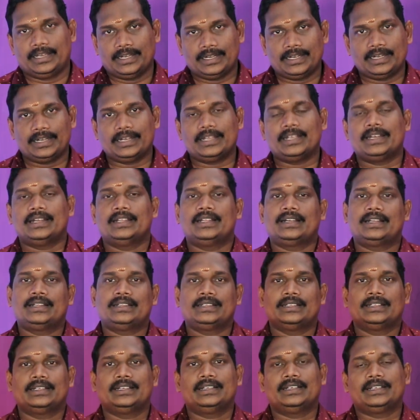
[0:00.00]

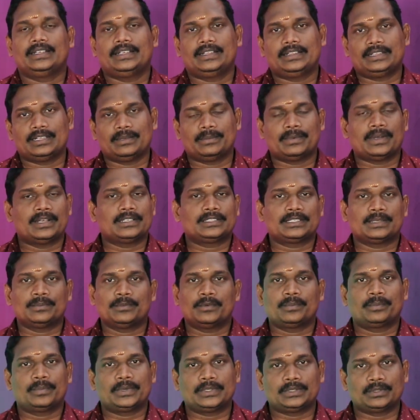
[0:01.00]
இன்னையிலேருந்து இந்த மாதம்
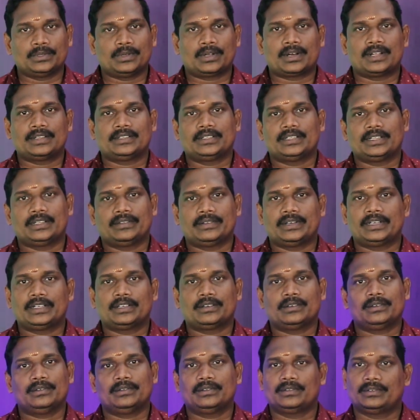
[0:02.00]
முப்பத்தோராந்தேதி
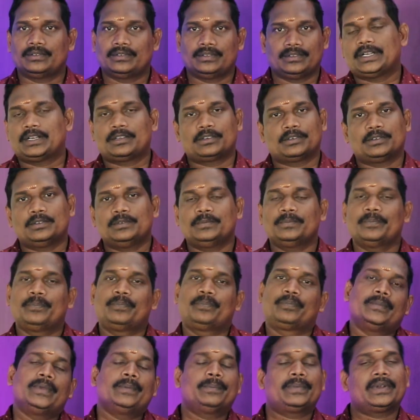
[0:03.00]
வரைக்கும் இருக்கும்
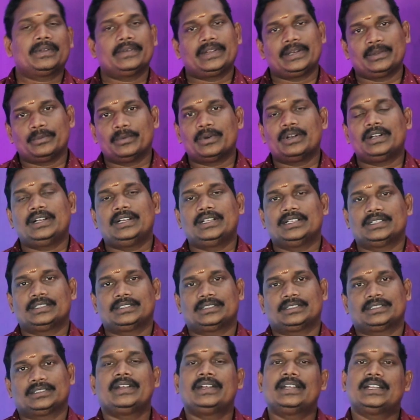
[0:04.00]
பிப்ரவரி ஒன்று
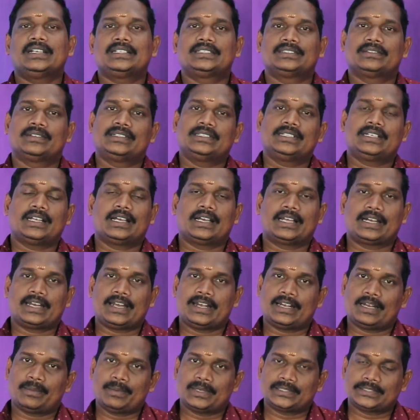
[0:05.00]
வின்னர்ஸ் வந்து நாங்கள்
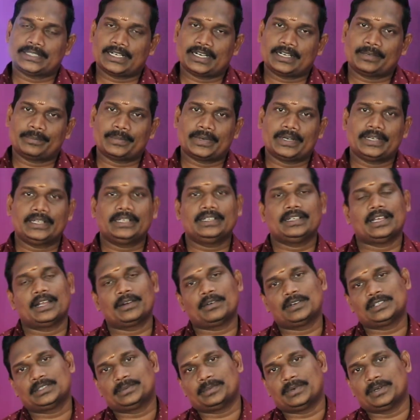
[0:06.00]
ரேண்டமாக செலக்ட் பண்ணி
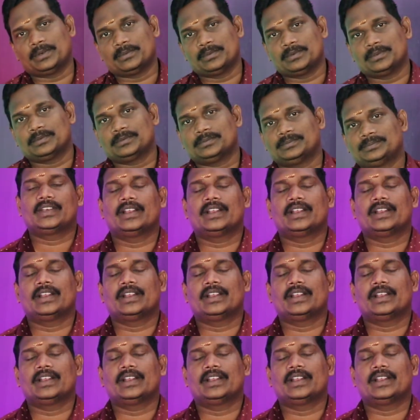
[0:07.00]
அனௌன்ஸ் பண்ணுவோம்